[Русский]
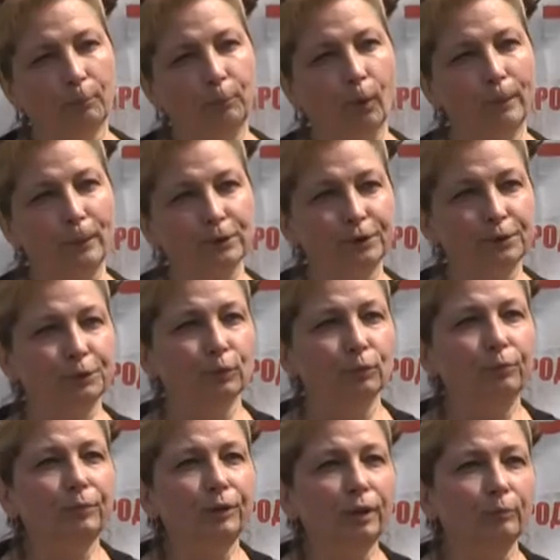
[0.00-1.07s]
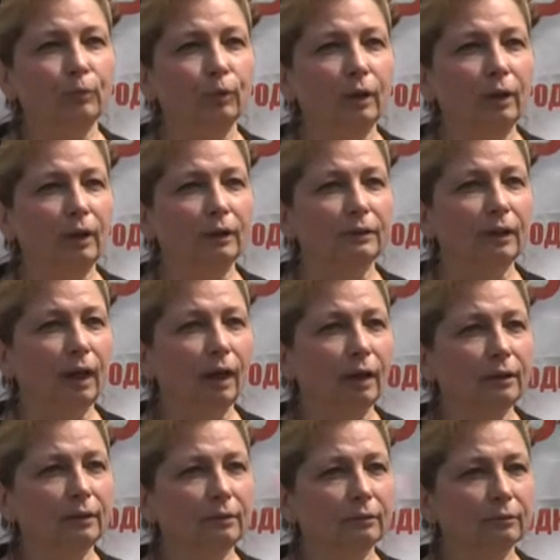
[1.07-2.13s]
По прожиточному минимуму это
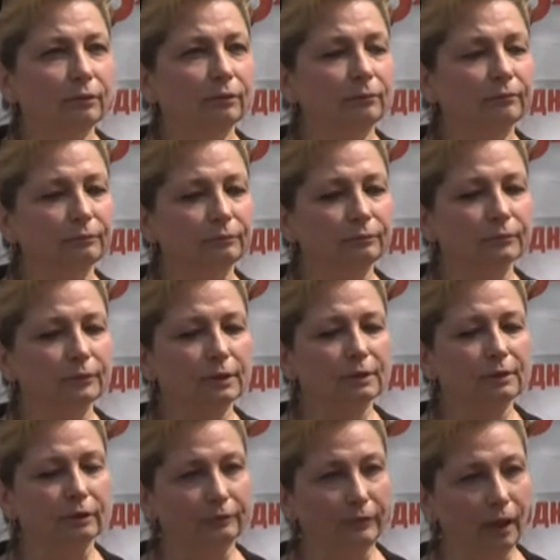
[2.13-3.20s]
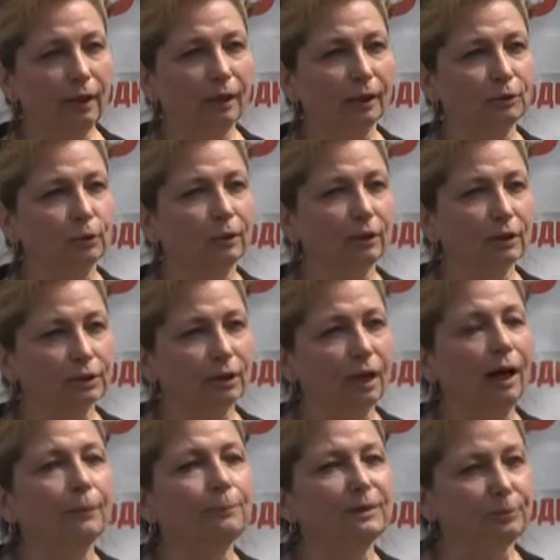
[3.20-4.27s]
эм, цифра, которая должна
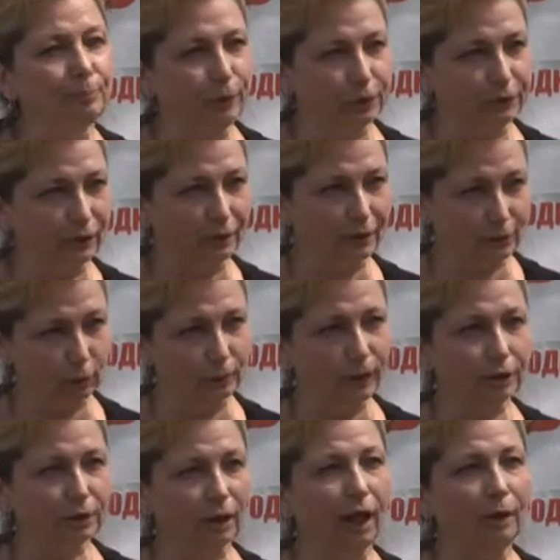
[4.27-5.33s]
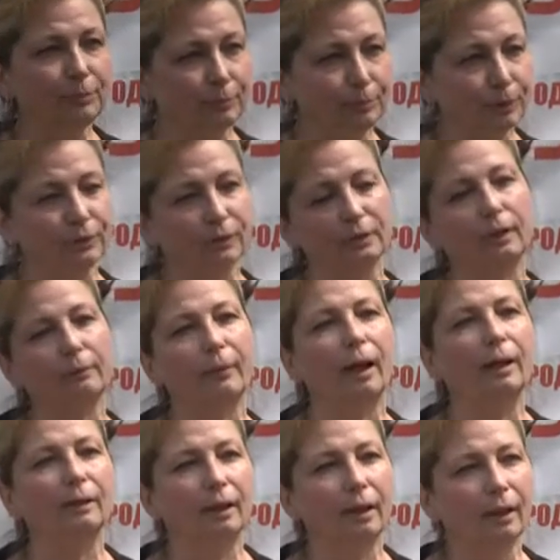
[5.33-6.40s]
обеспечивать, эта сумма должна обеспечивать
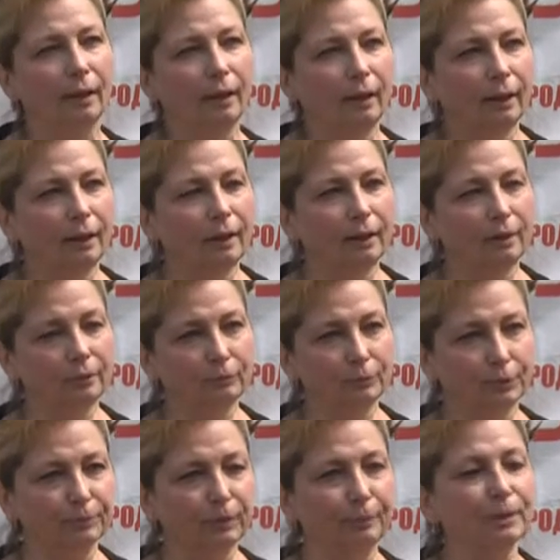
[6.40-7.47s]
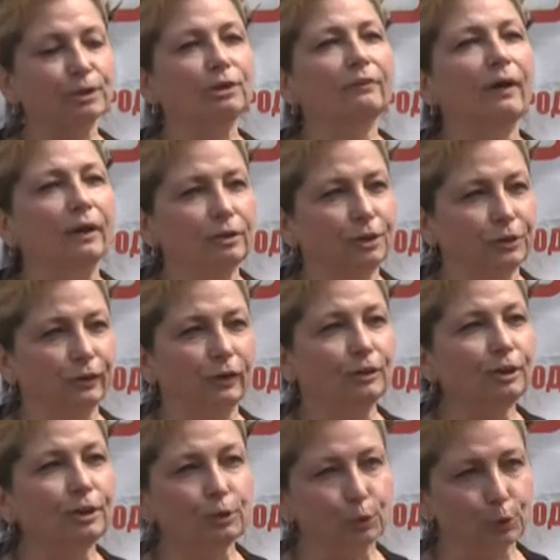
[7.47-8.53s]
нормальное э, в общем-то, проживание человека,
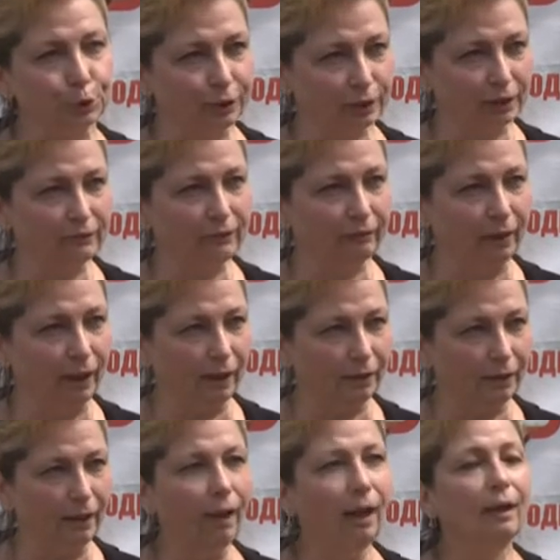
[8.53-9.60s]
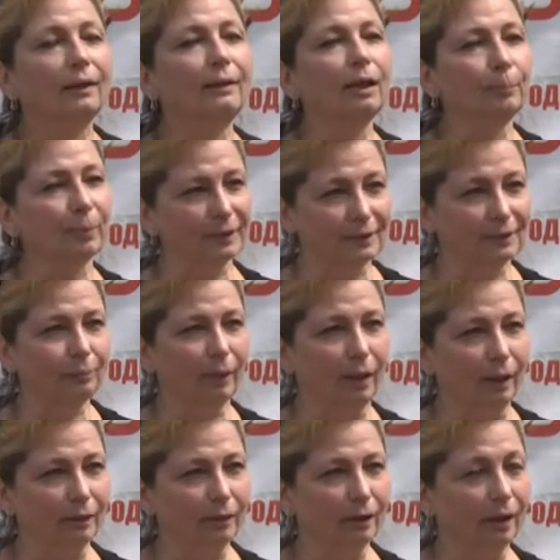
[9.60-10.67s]
не существование, не
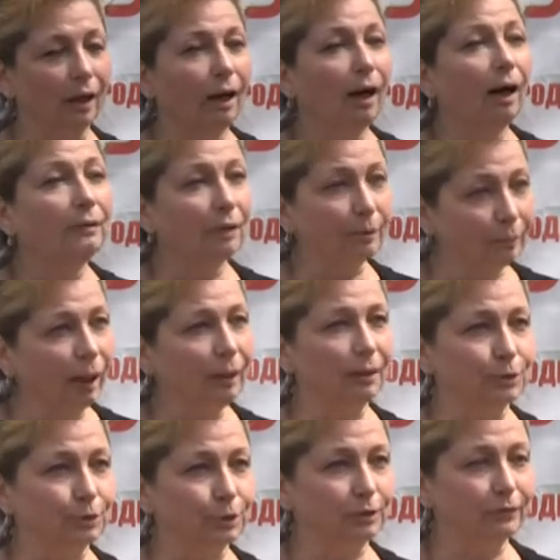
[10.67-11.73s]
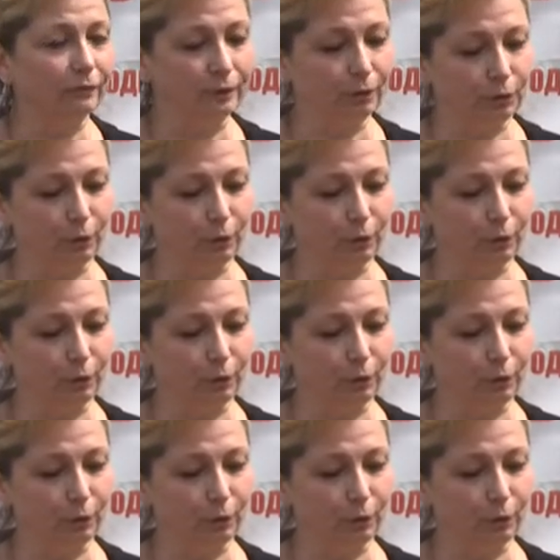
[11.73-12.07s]
прозябание, а нормальное существование.